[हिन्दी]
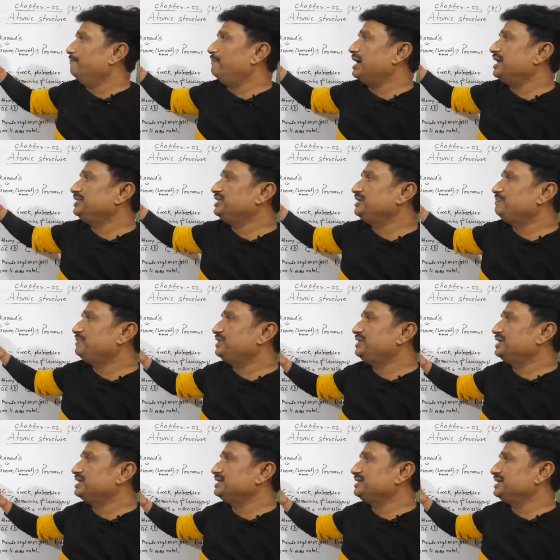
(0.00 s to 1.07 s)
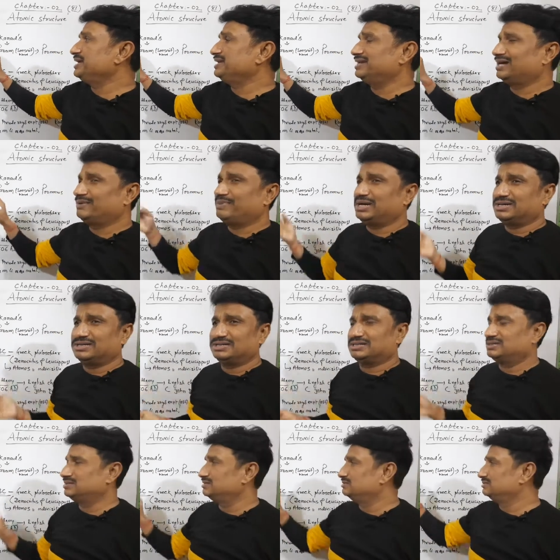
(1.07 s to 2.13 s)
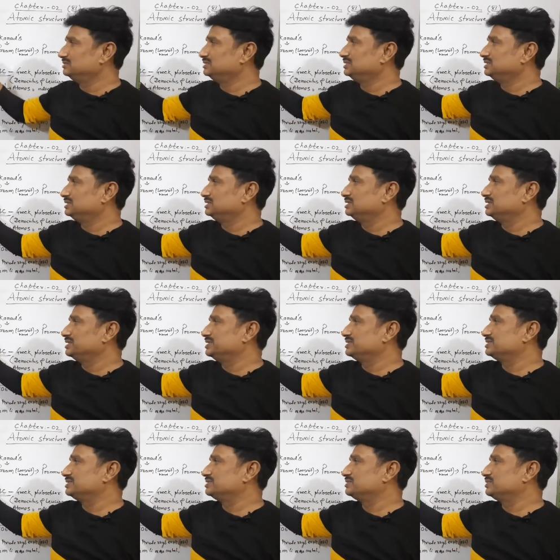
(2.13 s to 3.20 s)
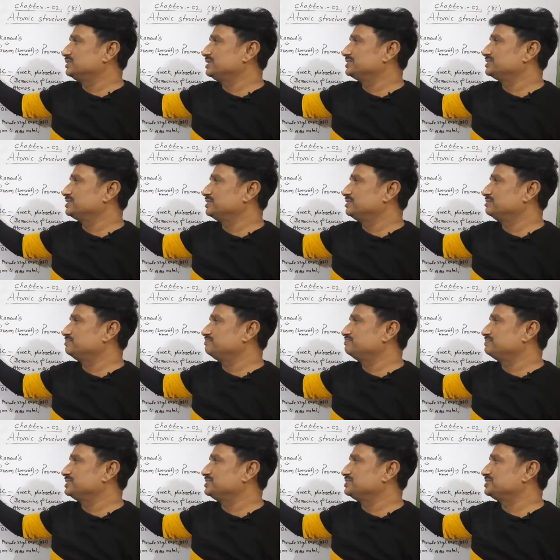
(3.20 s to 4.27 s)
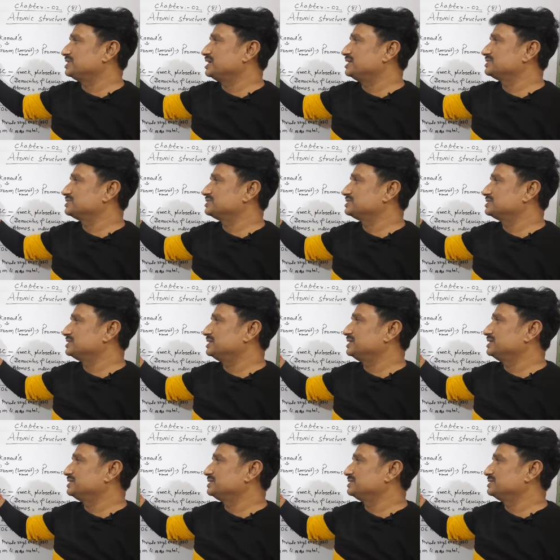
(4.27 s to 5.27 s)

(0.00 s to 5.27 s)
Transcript: वैदिक पीरियड ये लगभग 1650 से